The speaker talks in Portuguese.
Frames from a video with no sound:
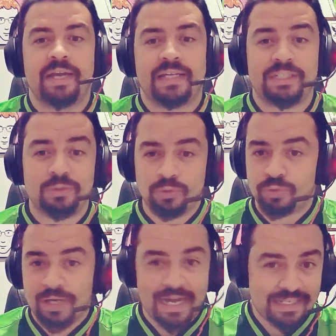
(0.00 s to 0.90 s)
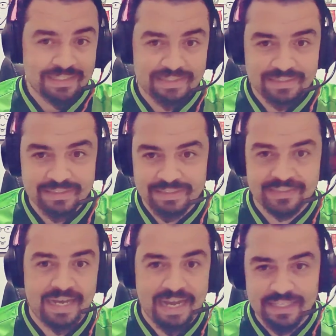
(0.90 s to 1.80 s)
A gente com jogadas
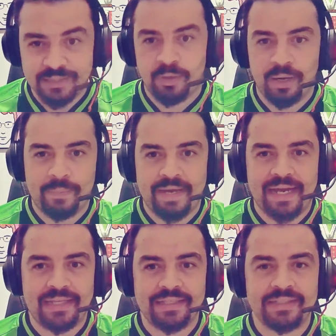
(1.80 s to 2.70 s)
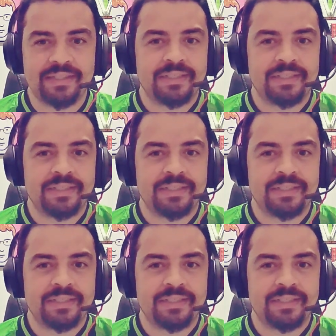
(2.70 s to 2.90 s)
ensaiadas de bola parada,